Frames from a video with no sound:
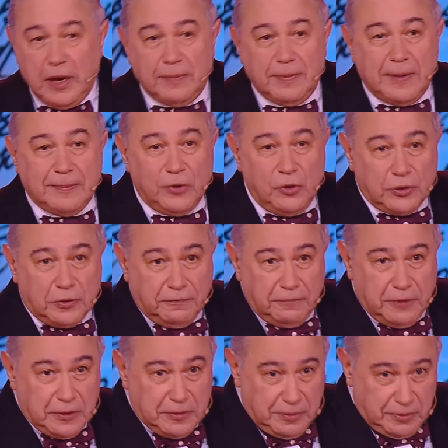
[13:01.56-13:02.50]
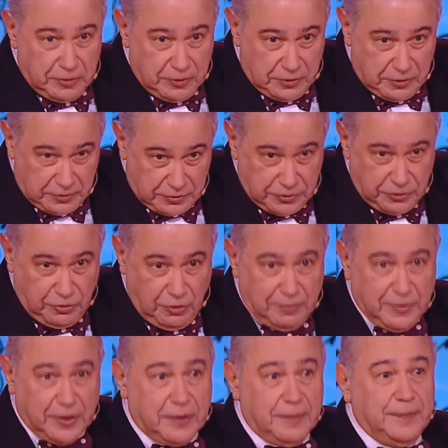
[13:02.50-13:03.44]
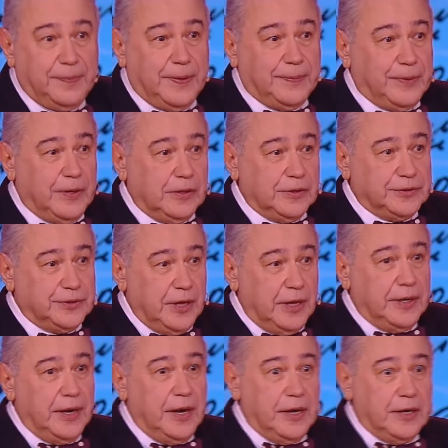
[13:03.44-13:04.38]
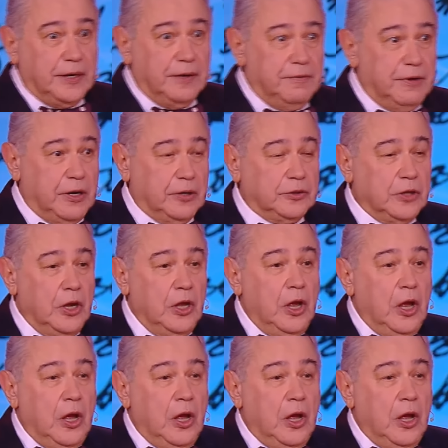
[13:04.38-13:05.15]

А бабулька, видимо, с юмором попалась. Она ей говорит,